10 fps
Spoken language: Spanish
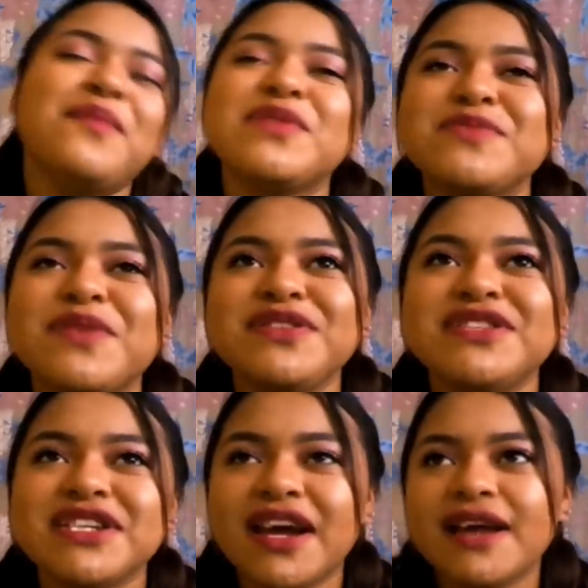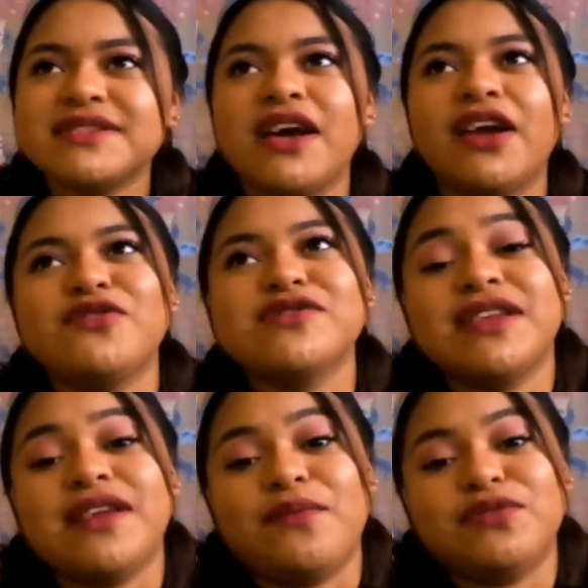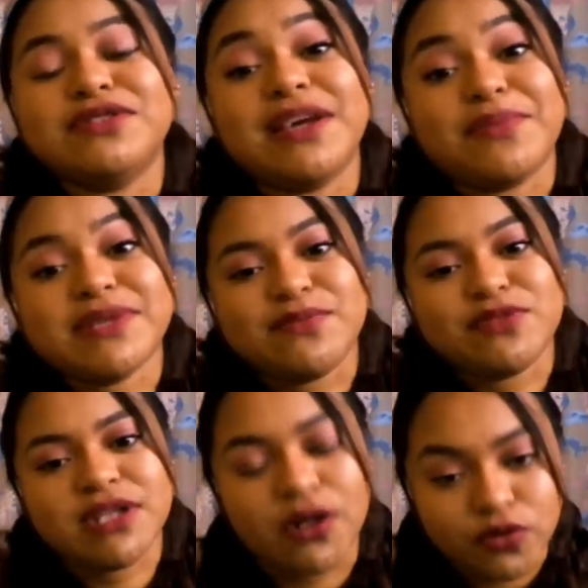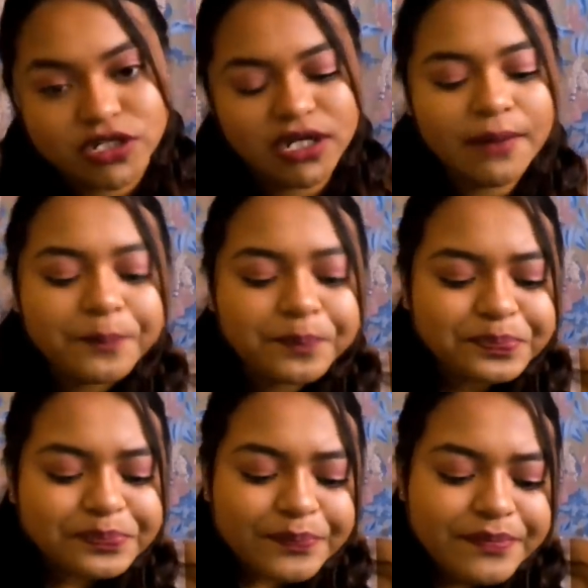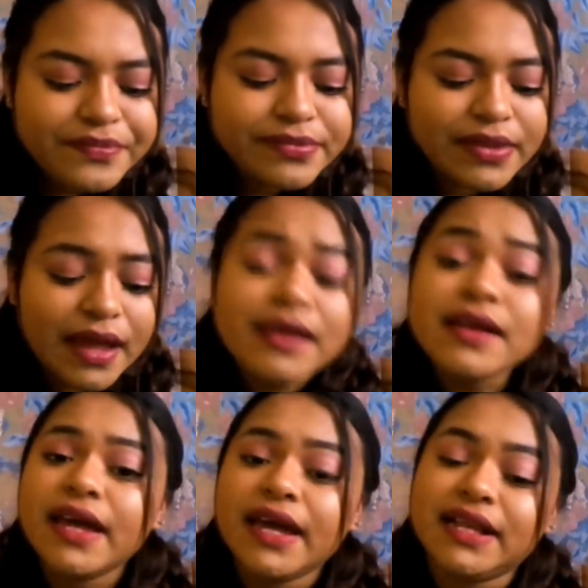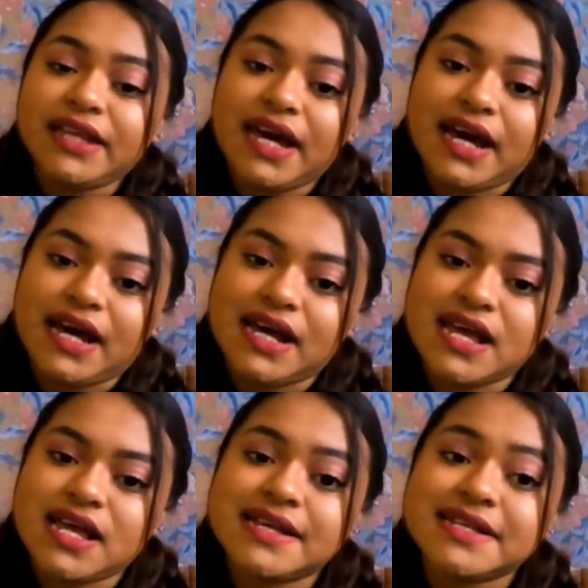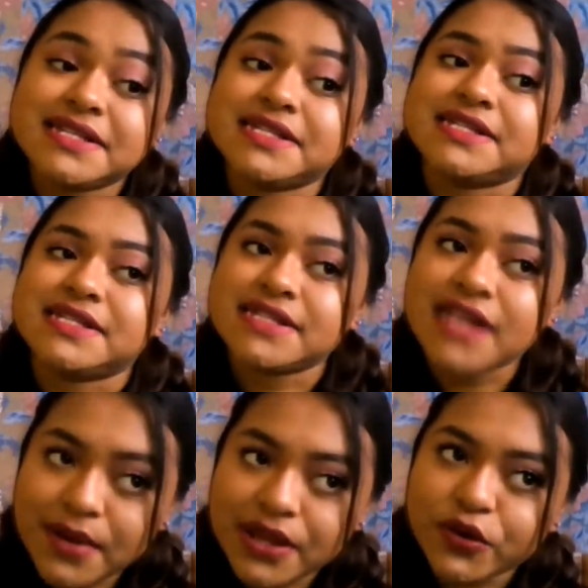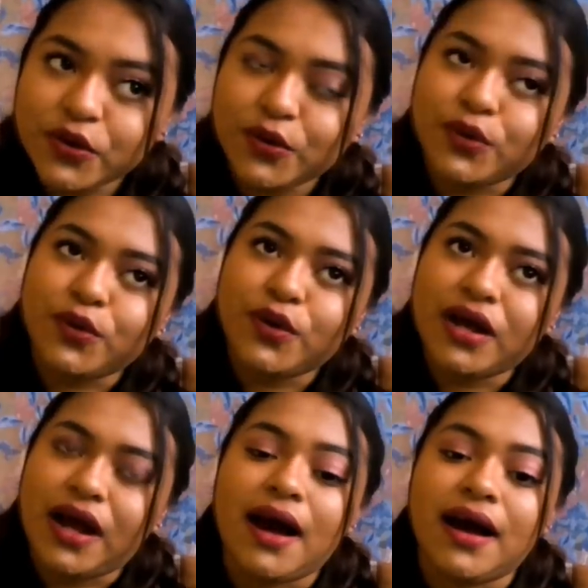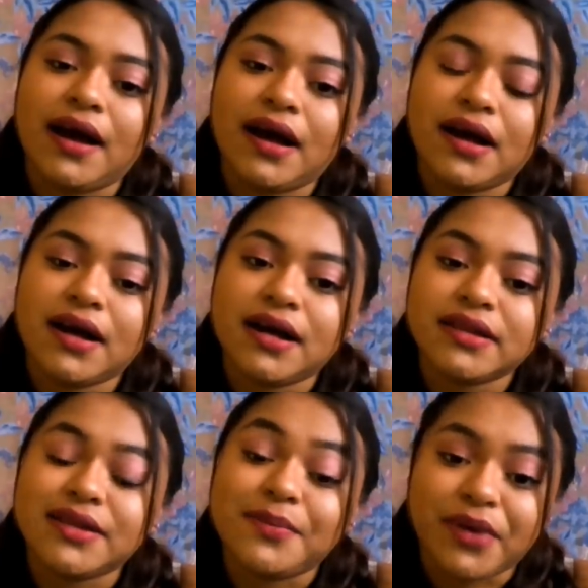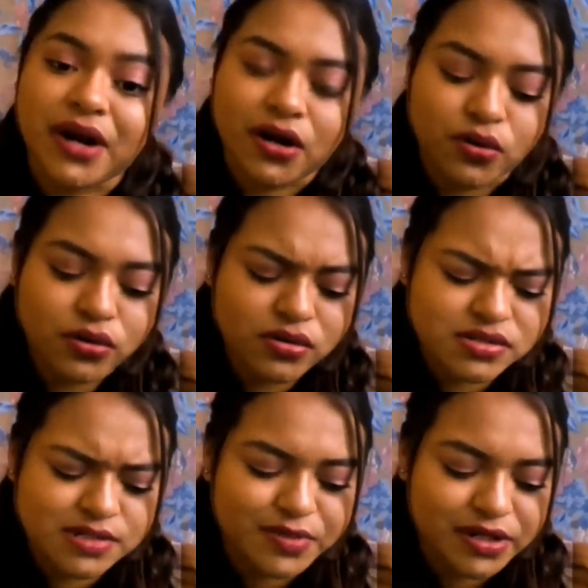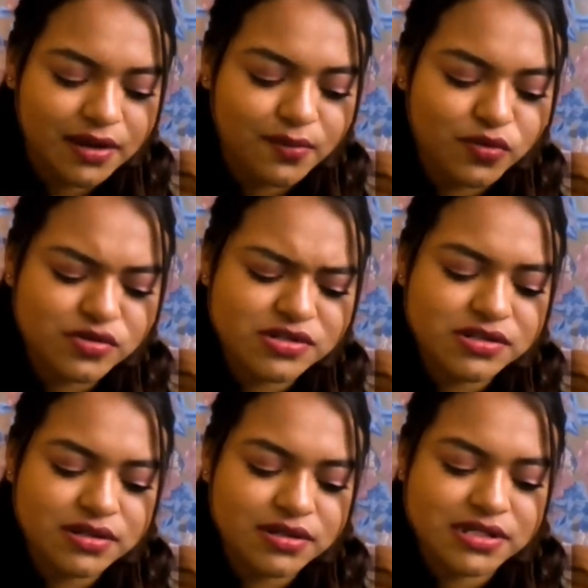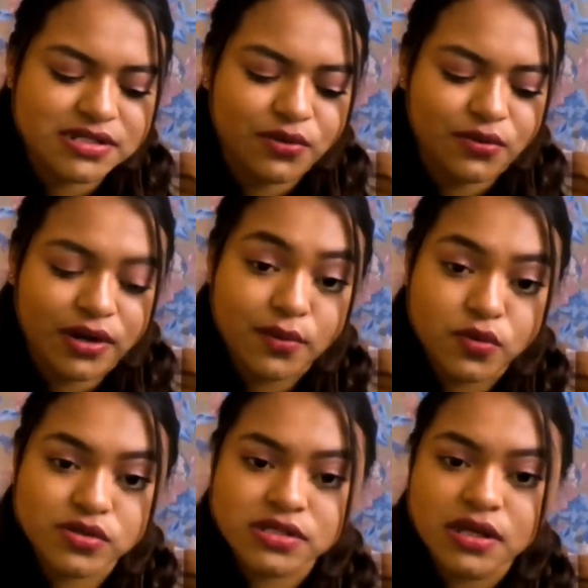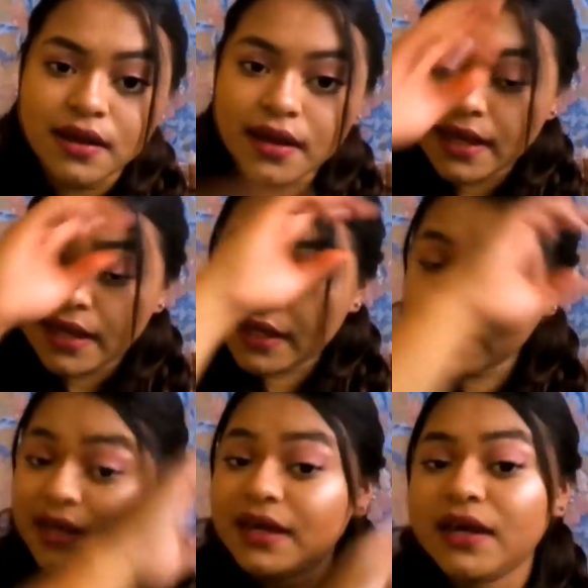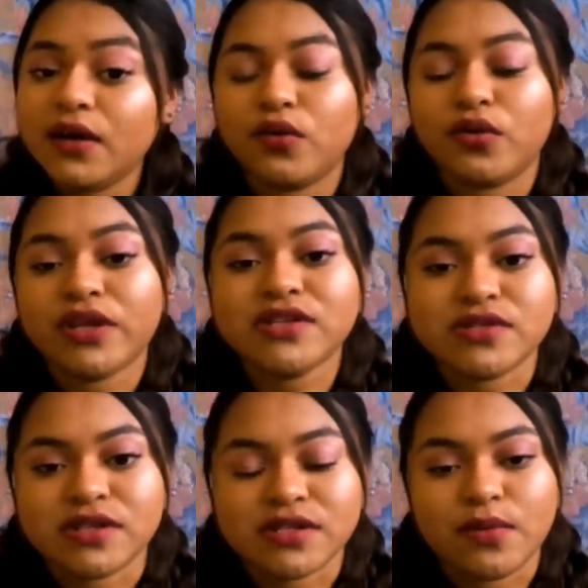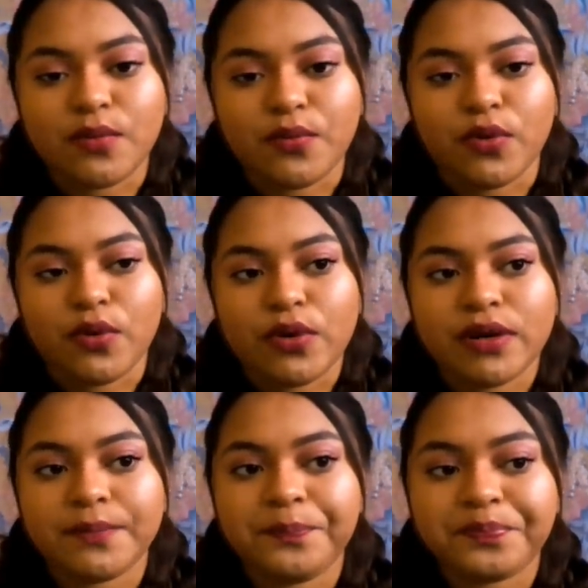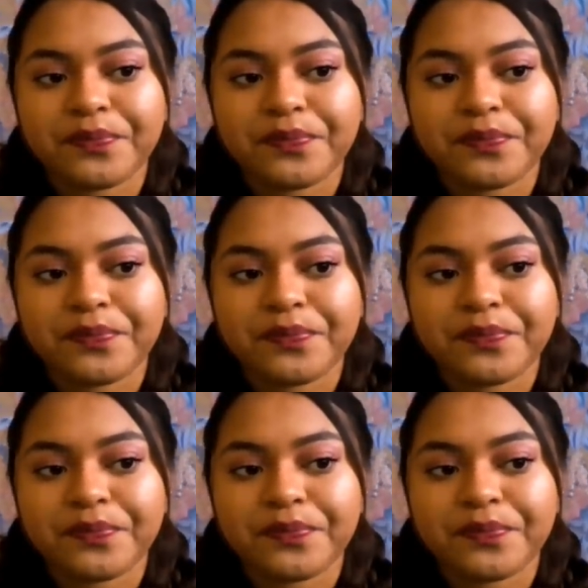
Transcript: Y eh, pues bueno, chicas, ahí nos quedamos, ahí pasamos la noche. El día sábado ah, temprano nos despertamos, desayunamos y uno de esos días del bombón